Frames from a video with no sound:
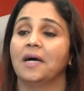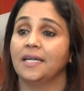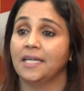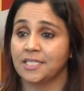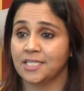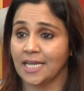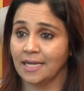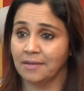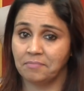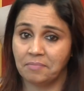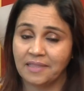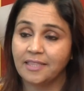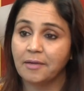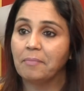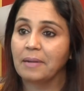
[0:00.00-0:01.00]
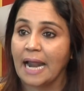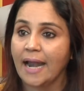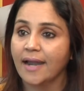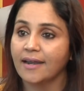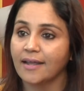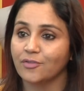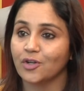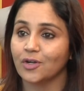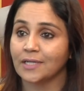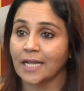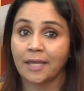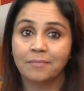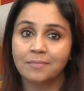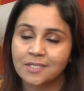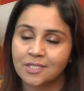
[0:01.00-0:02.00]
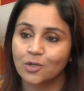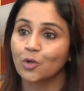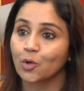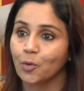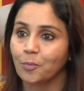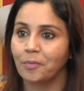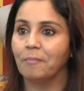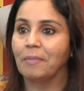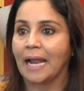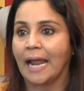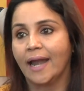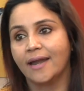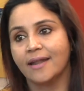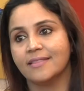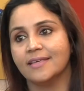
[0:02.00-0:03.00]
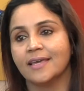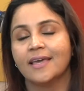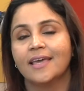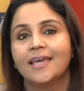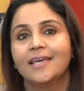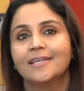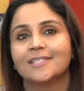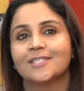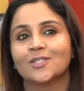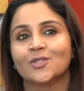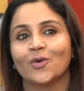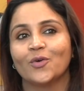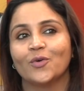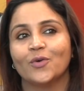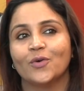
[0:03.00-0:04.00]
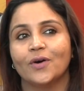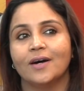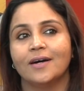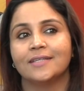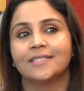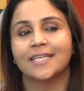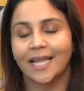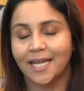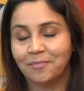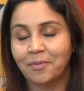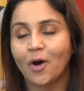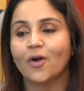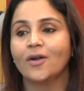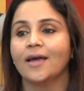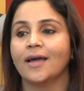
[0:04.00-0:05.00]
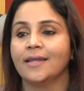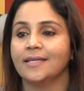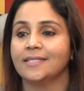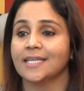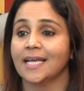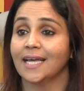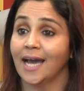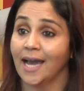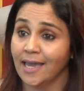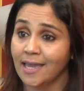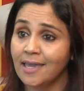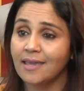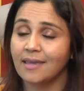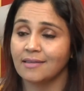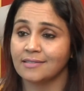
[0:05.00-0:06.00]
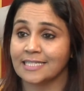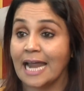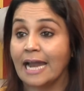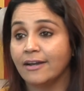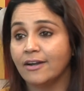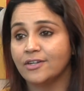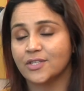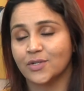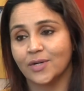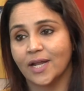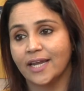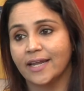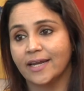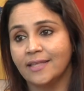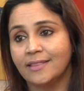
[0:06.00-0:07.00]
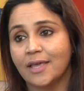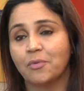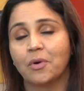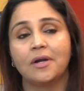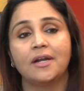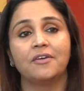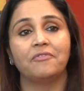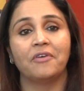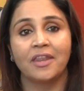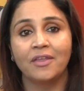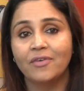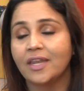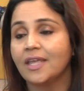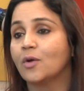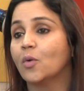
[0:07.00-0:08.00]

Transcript: అంటే చాలా పెద్ద బ్రాండ్ అందులో టైమ్స్ గ్రూప్ బ్రాండ్ ఇది సో చాలా బాగుండాలి చాలా హై స్టాండర్డ్స్ ఉండాలి అని దే వాంటెడ్ వెరీ వెరీ